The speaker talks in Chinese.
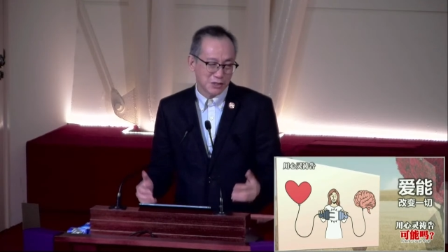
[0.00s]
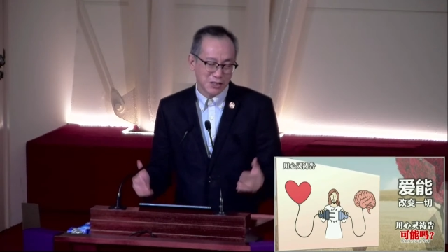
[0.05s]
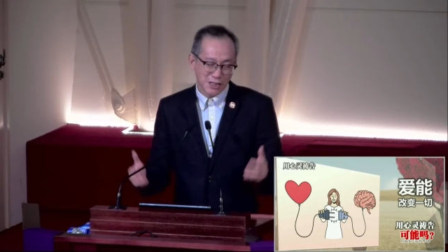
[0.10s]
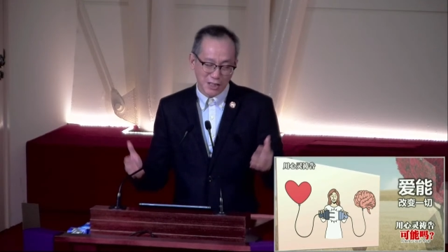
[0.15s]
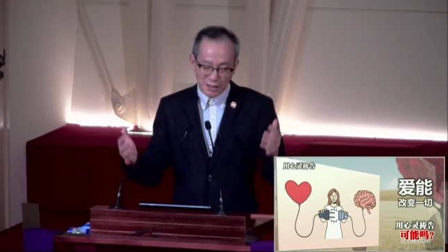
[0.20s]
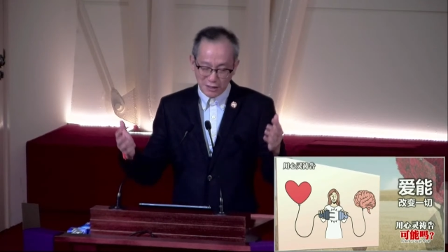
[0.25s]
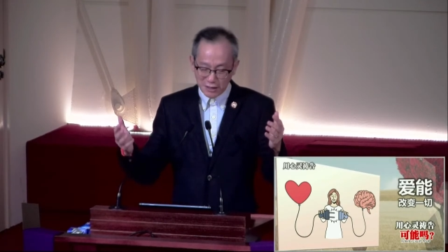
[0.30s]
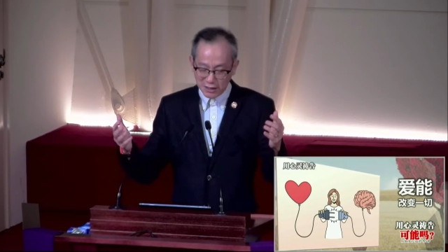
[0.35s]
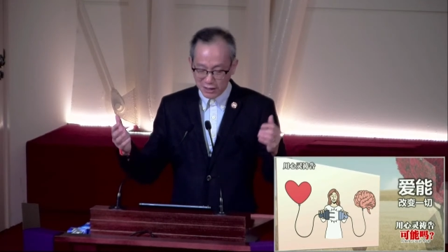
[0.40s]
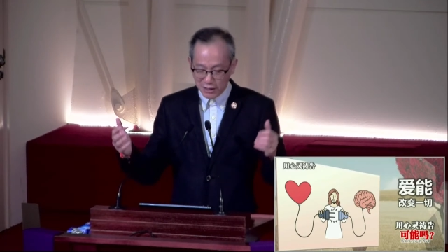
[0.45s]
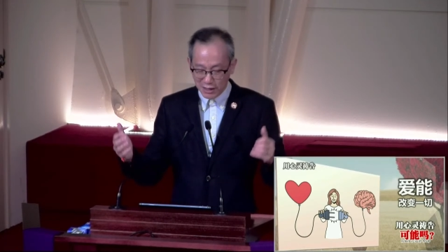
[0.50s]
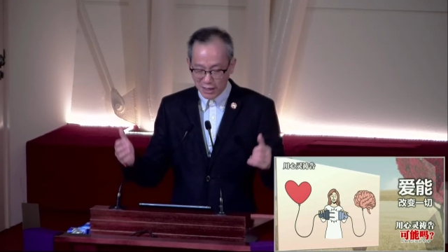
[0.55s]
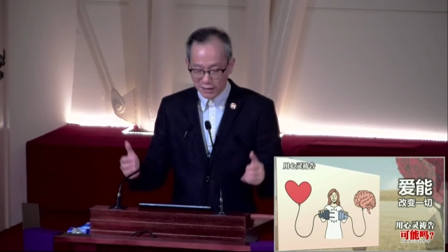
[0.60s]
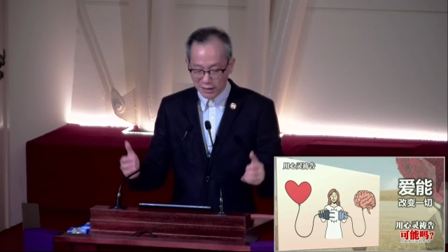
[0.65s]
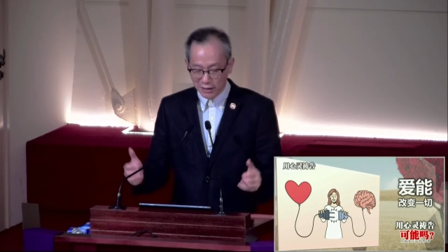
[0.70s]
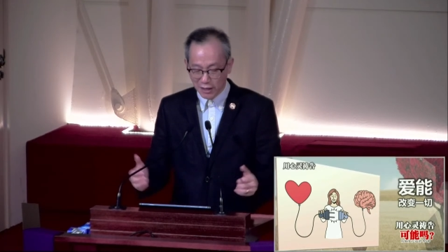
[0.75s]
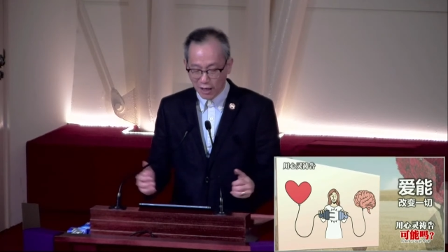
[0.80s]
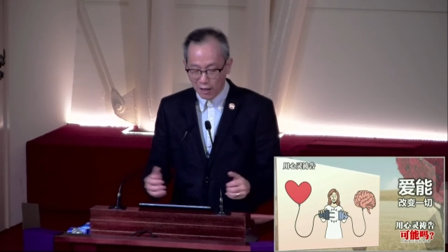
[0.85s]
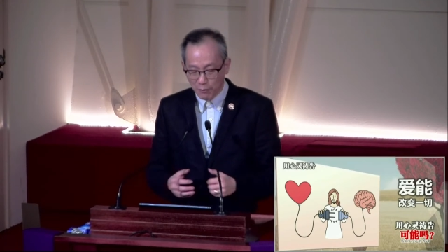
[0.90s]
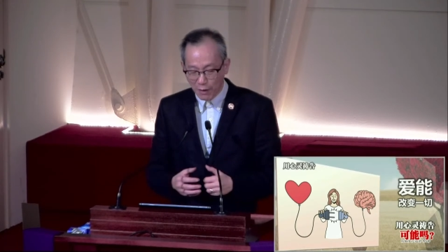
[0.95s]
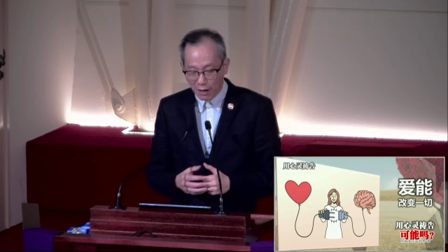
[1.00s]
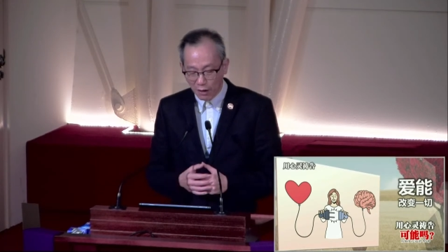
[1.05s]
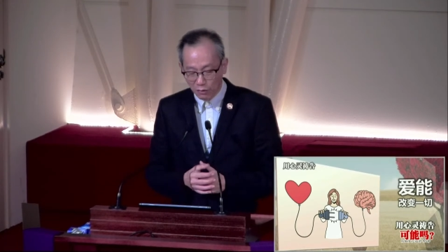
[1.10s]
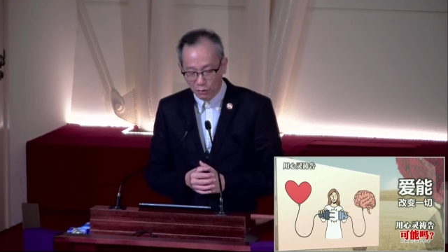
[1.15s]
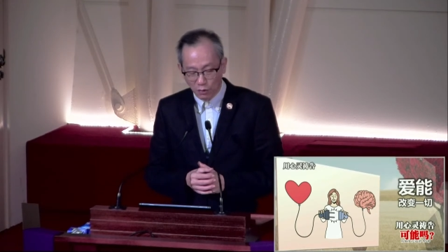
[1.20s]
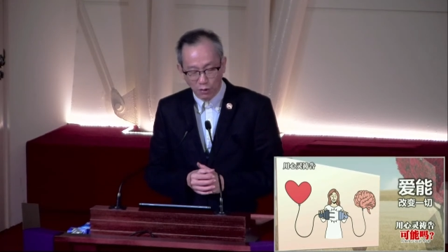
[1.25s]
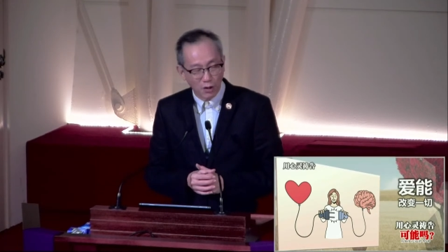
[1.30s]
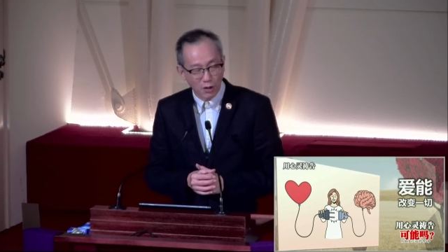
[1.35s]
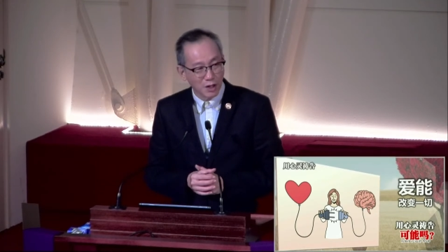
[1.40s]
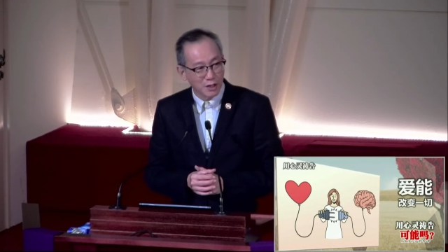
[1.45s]
并且体验到
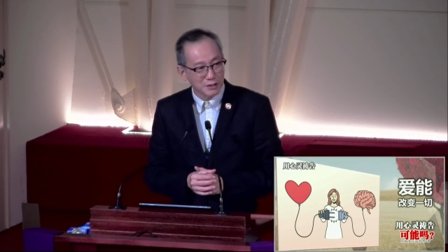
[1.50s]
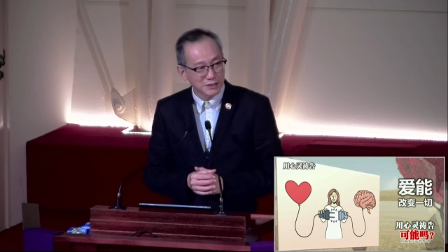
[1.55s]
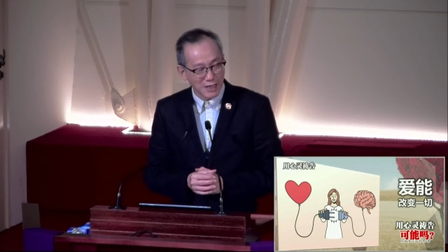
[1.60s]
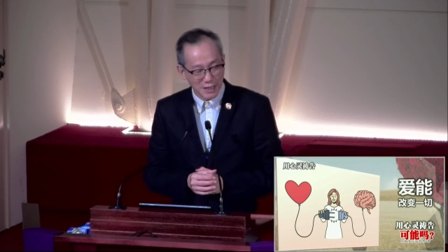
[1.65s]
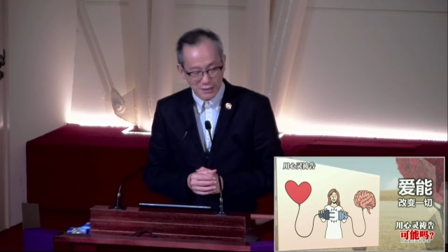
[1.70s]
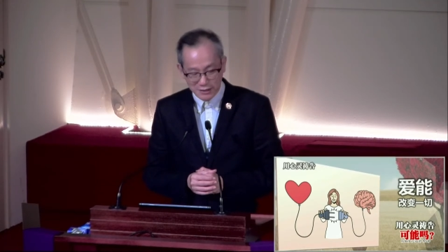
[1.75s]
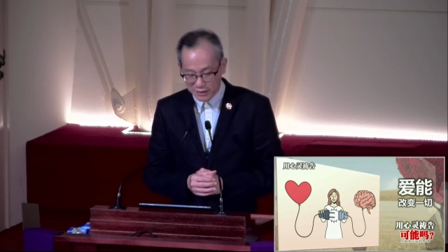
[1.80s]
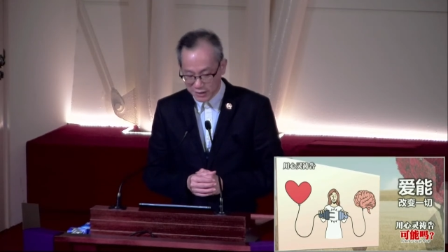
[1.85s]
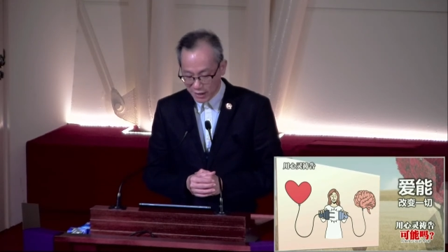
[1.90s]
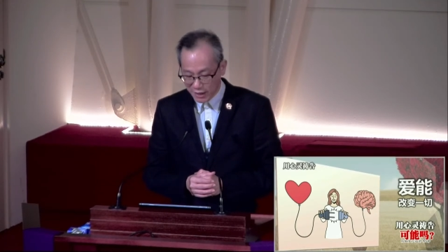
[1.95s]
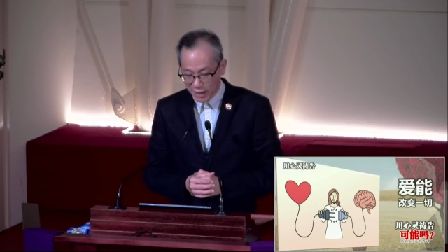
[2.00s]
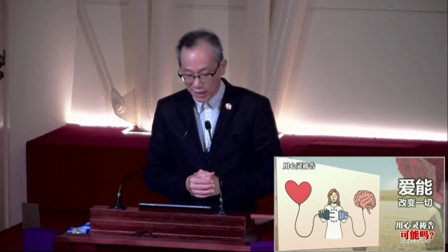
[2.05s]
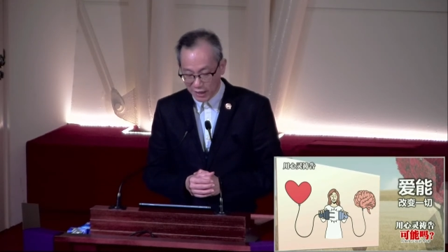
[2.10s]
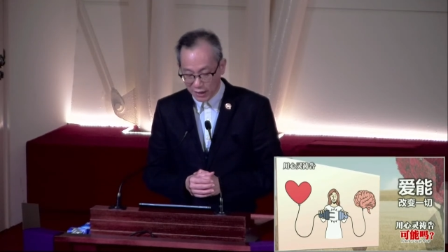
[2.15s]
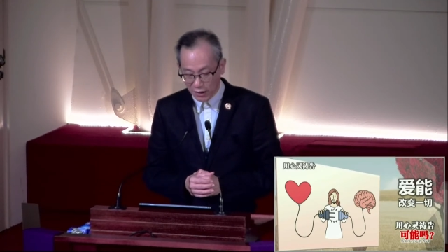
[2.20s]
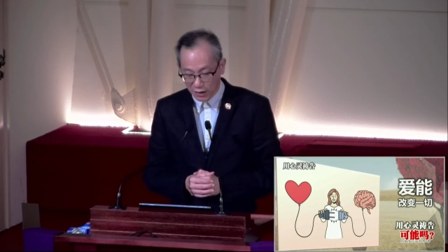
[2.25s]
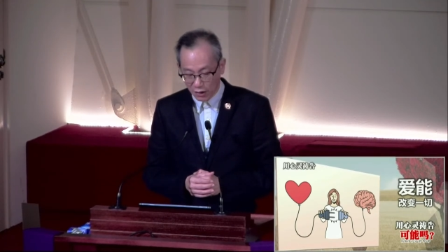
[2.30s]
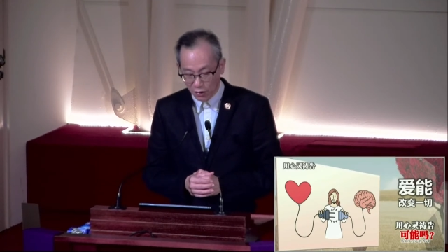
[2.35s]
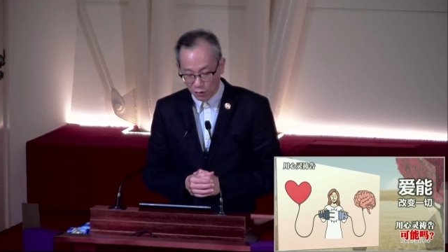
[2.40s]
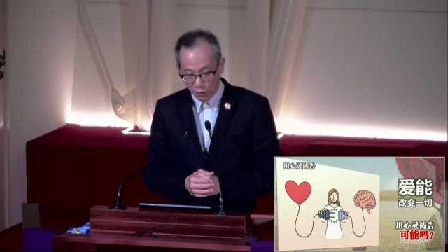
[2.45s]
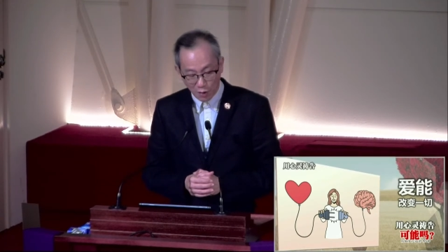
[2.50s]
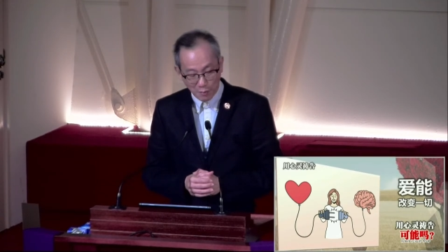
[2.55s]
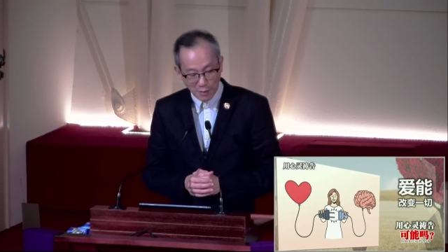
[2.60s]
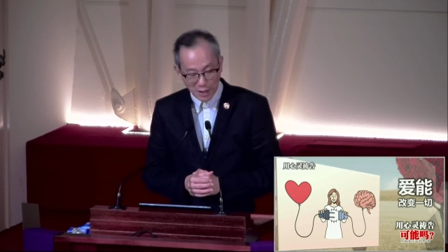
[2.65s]
保罗在写给